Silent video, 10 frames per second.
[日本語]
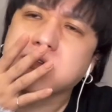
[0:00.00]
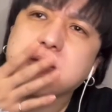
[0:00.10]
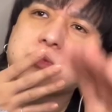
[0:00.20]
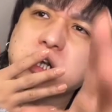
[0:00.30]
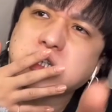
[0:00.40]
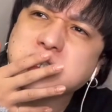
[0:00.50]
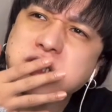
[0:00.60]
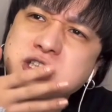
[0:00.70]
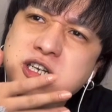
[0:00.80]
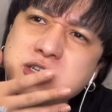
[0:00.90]
いや、でもね、
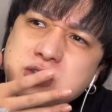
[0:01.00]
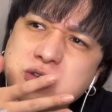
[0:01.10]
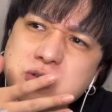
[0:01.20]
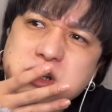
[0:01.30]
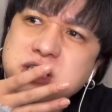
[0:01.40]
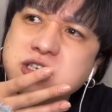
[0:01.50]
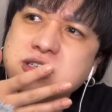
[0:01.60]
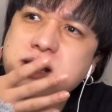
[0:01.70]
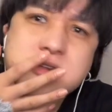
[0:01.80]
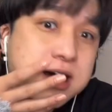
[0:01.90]
しっとり
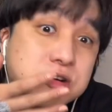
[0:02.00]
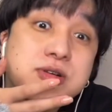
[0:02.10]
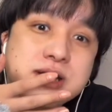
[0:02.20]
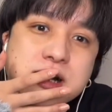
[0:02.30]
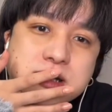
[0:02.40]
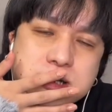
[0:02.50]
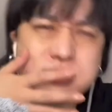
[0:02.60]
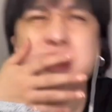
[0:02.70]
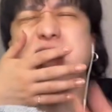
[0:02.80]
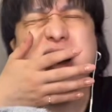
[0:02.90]
してなくはない
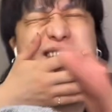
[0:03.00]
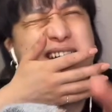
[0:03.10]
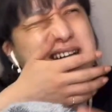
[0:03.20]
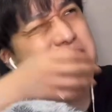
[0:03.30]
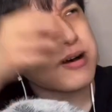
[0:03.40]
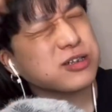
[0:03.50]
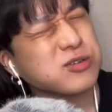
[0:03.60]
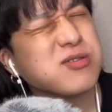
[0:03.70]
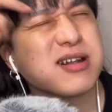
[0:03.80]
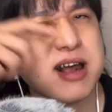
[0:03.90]
です。ただ、た
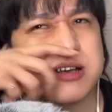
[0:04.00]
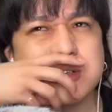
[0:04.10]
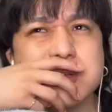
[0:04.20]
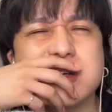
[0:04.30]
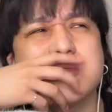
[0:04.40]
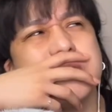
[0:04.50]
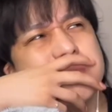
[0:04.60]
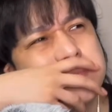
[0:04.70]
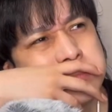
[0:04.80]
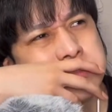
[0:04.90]
だ、そうだね、そあ
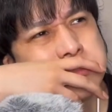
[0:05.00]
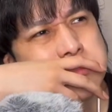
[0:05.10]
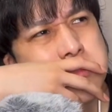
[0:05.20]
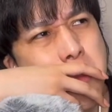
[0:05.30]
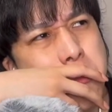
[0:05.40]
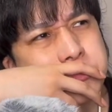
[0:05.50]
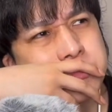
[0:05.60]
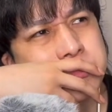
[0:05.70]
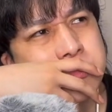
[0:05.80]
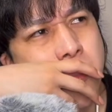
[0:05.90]

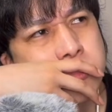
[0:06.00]
うーん。